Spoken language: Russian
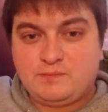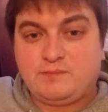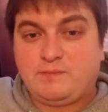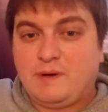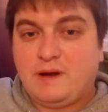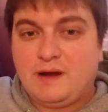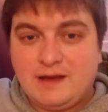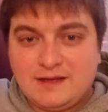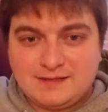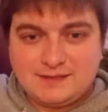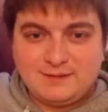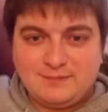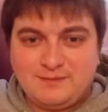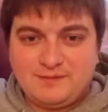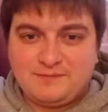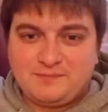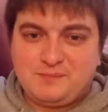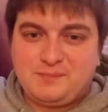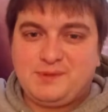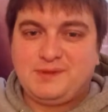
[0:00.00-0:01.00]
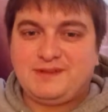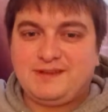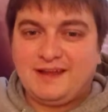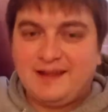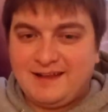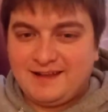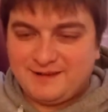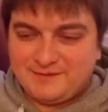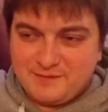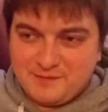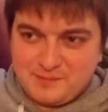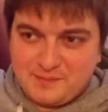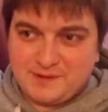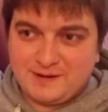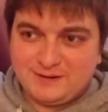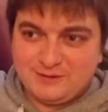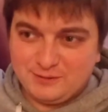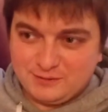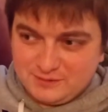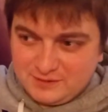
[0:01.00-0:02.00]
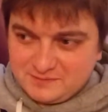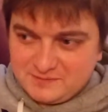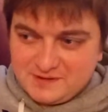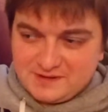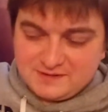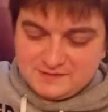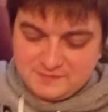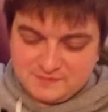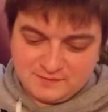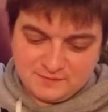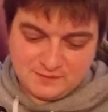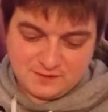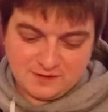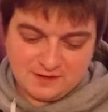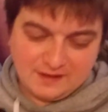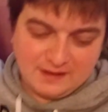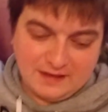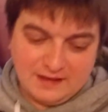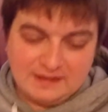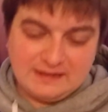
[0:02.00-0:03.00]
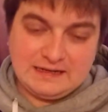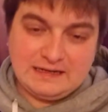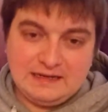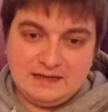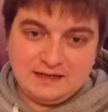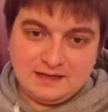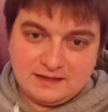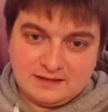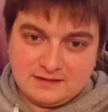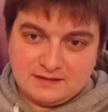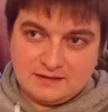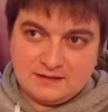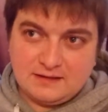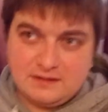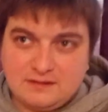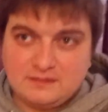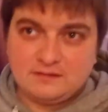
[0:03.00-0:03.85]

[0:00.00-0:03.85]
полезными питательными продуктами от своего клиента.